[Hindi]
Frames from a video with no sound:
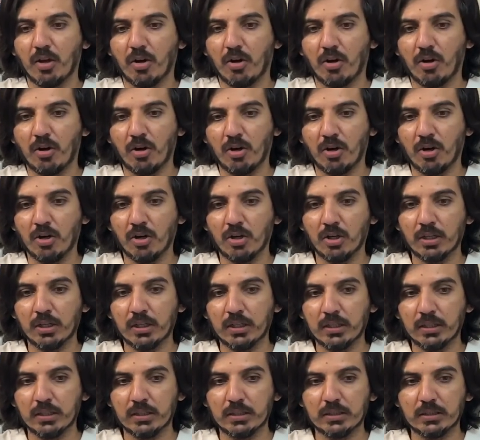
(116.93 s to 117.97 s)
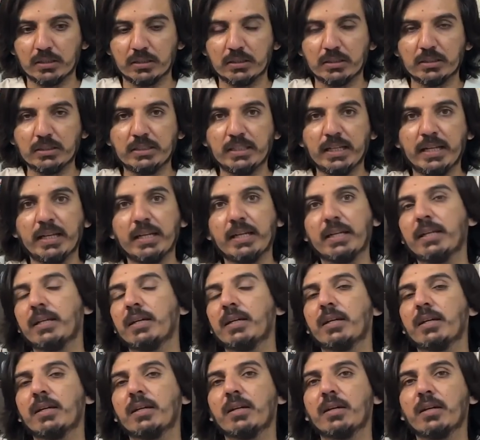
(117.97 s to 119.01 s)
और ये
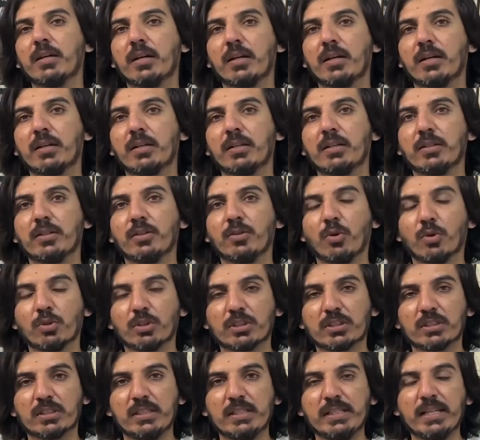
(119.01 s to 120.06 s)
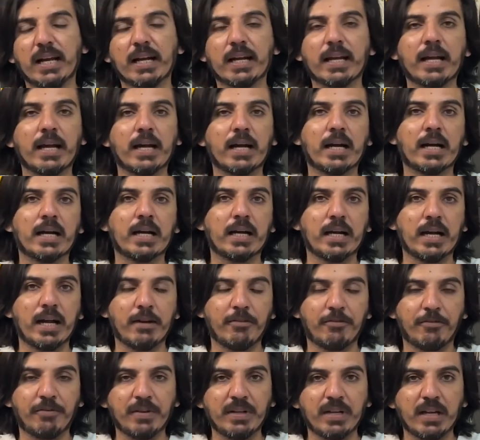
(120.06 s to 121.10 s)
नोटिस लिया गया
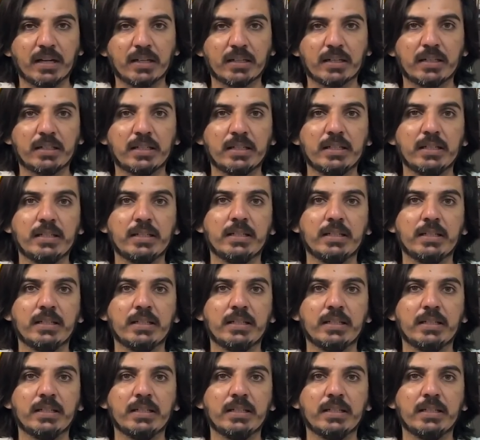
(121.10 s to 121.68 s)
एफआईआर कटी